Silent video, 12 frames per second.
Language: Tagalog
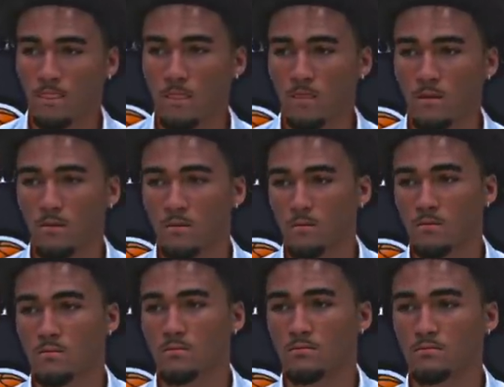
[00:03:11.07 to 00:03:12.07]
James
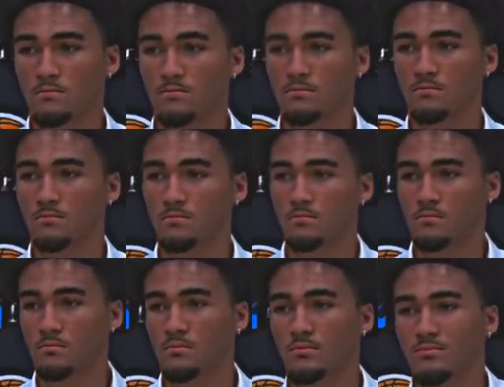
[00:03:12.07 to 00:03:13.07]
was drafted by
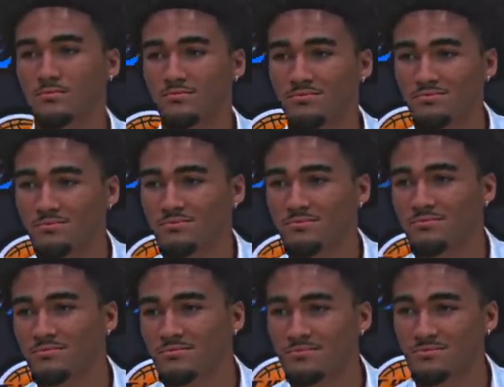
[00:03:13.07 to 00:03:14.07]
Cleveland, there was a story
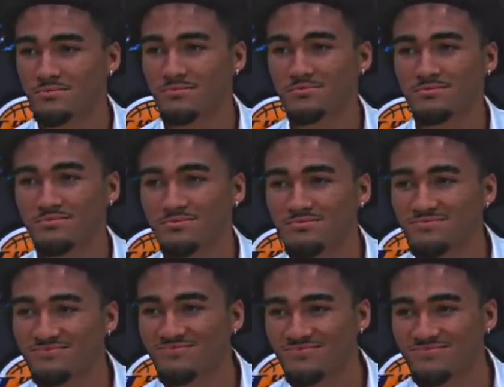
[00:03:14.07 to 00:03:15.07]
that you were like seven days
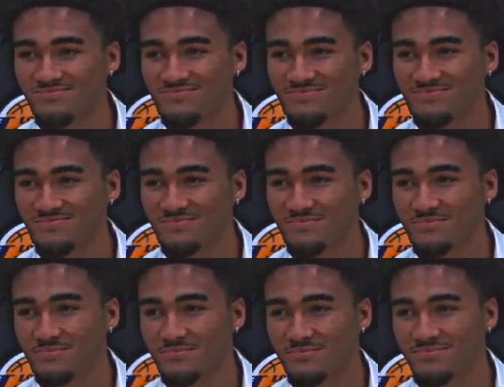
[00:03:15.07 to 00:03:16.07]
old. Uh,
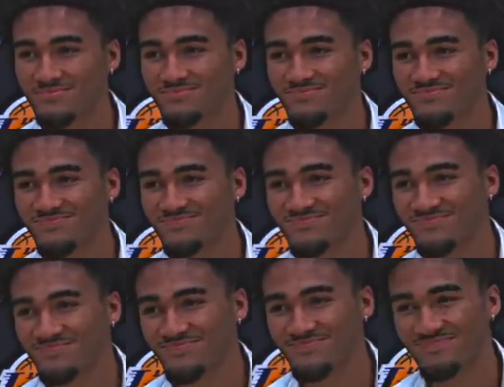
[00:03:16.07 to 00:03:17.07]
how do you put that
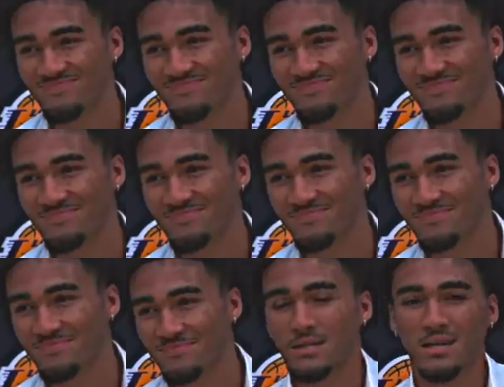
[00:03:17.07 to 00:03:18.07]
into
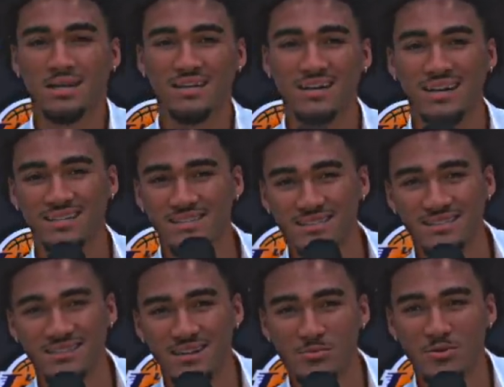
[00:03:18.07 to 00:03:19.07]
perspective? Yeah, I did
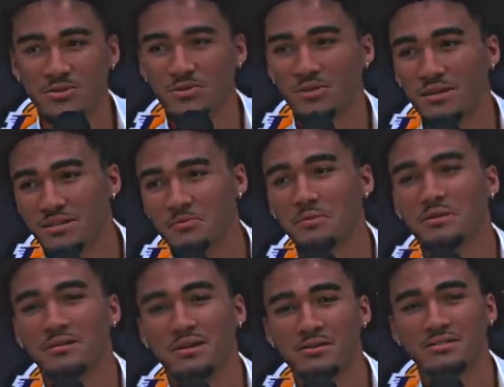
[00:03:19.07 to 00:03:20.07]
see that post on
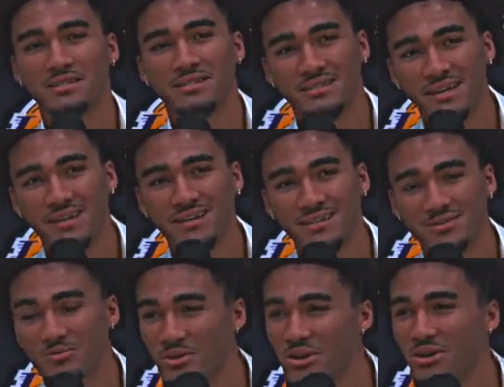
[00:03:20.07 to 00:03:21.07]
ESPN, and I was like,
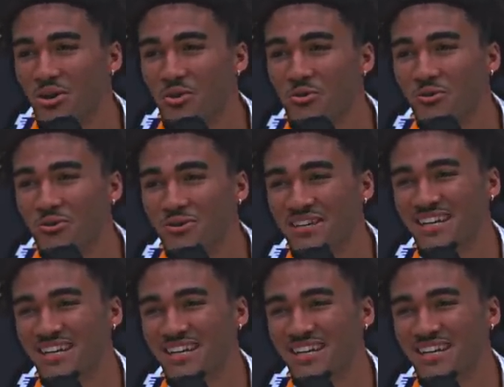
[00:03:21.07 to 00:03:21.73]
LeBron, oh.